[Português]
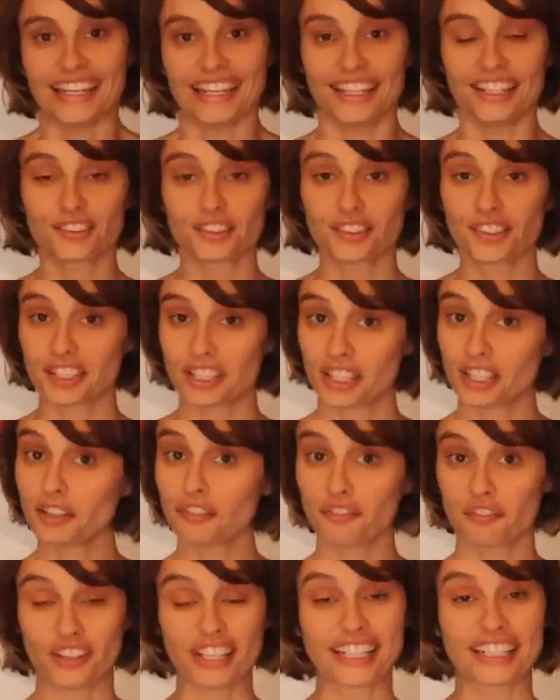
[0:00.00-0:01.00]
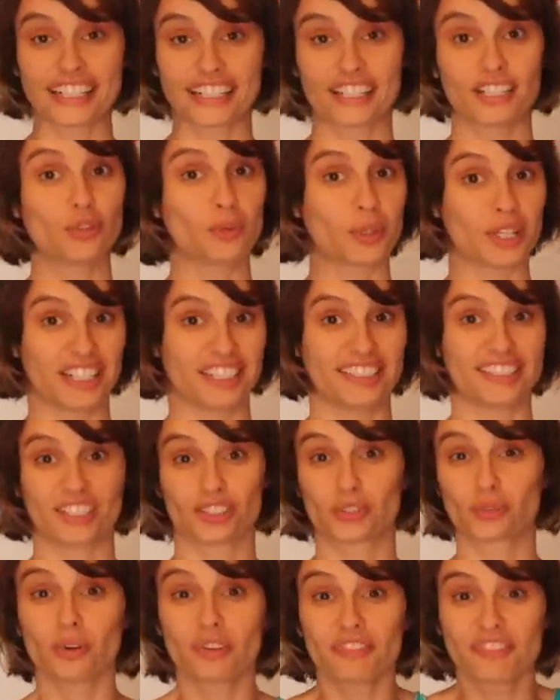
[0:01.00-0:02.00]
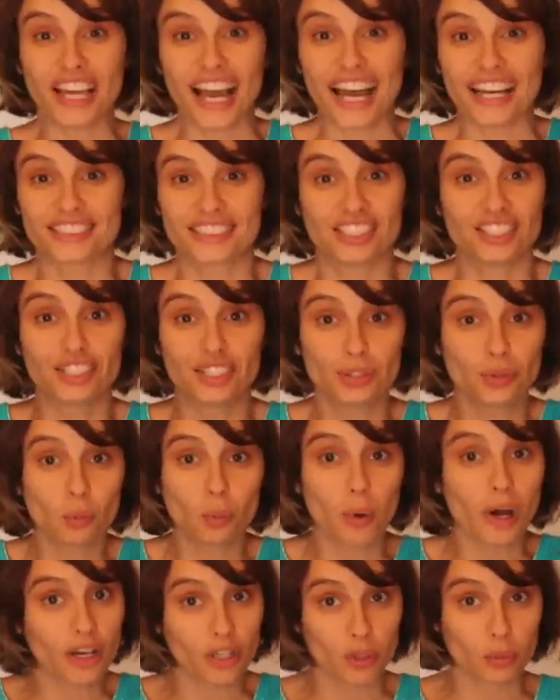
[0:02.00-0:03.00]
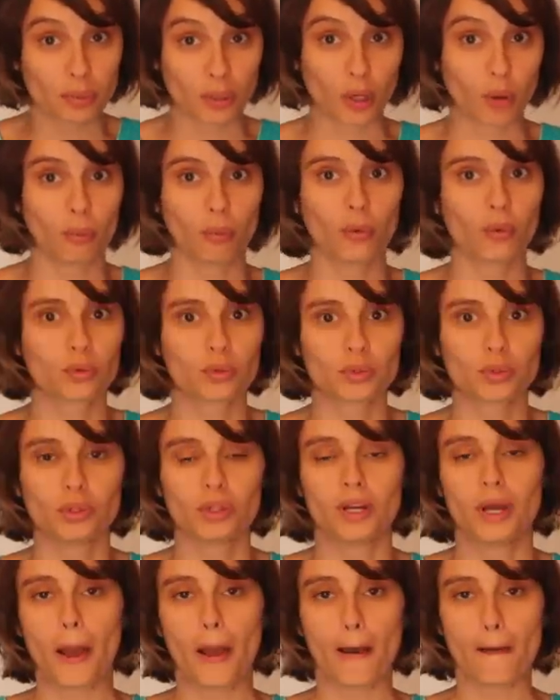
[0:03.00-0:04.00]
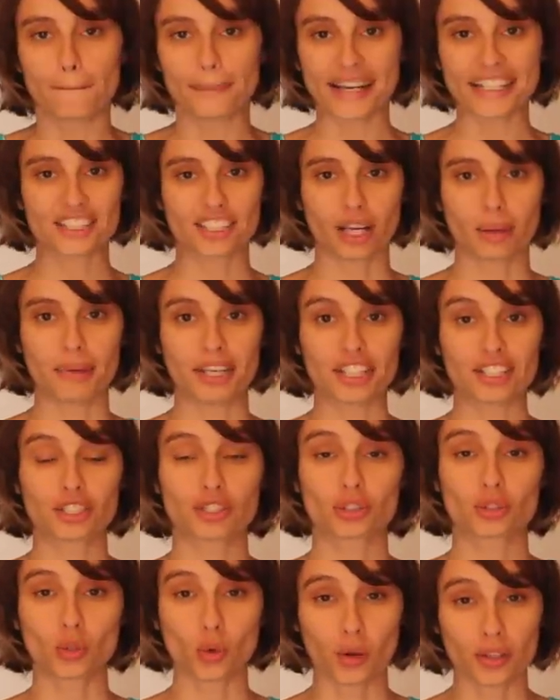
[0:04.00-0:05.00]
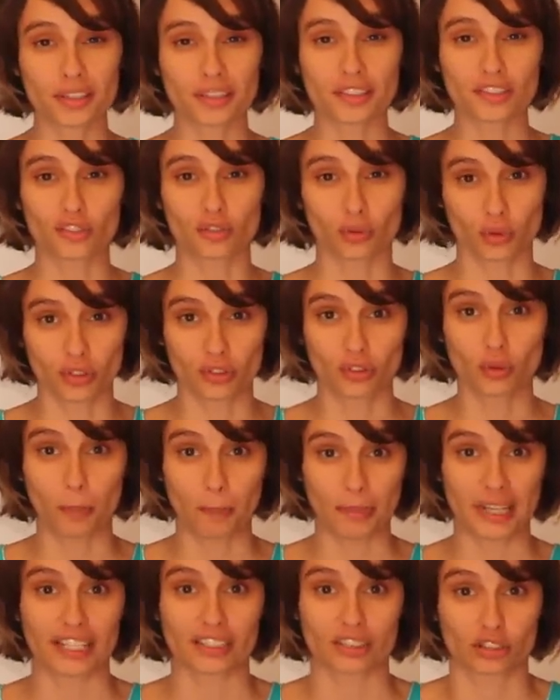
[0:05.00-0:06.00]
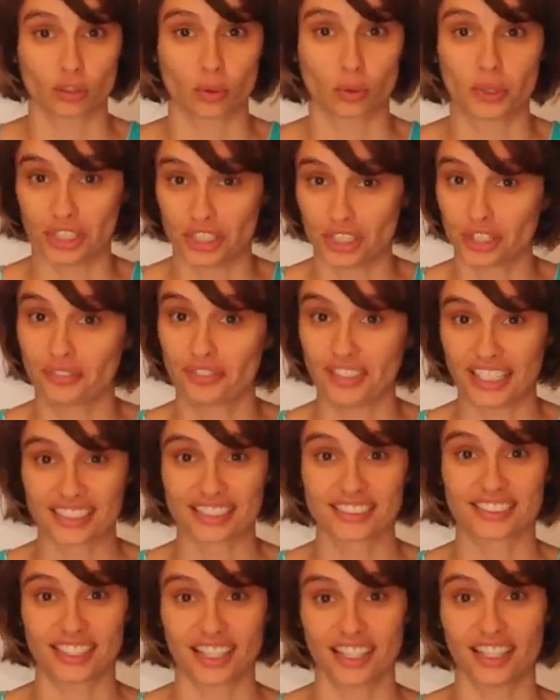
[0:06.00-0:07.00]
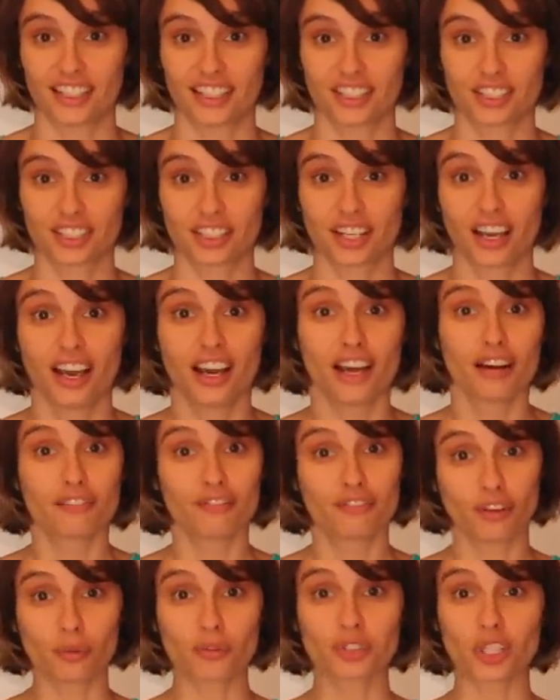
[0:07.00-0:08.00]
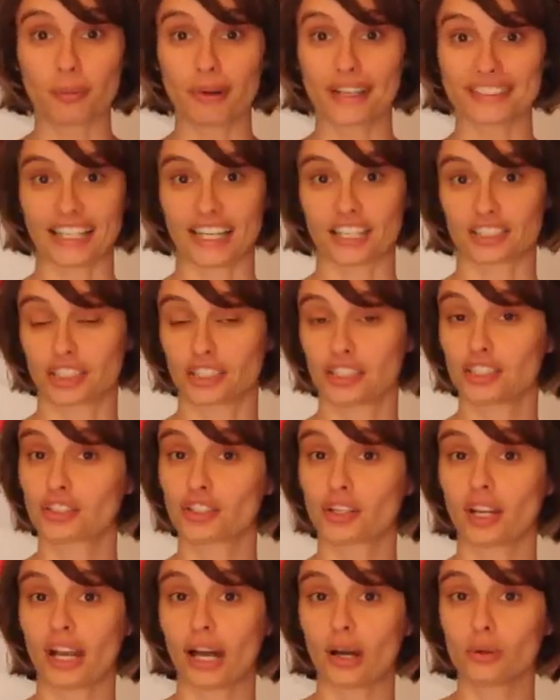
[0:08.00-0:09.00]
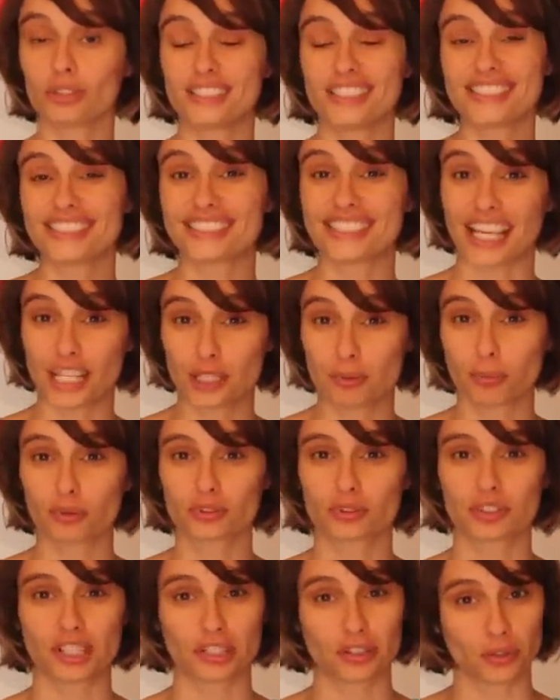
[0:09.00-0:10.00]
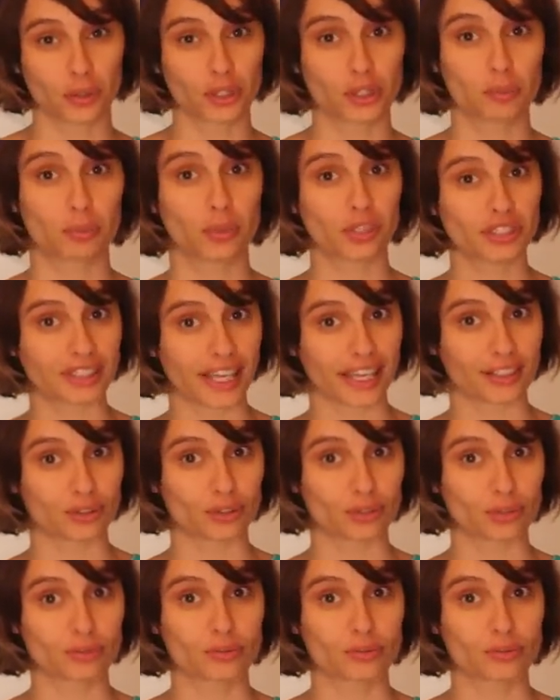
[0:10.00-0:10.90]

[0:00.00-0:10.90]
Isso significa que durante a sua viagem de um ano pelo mundo, praticamente todas as suas operações financeiras vão ter uma taxa adicional de 6,38%.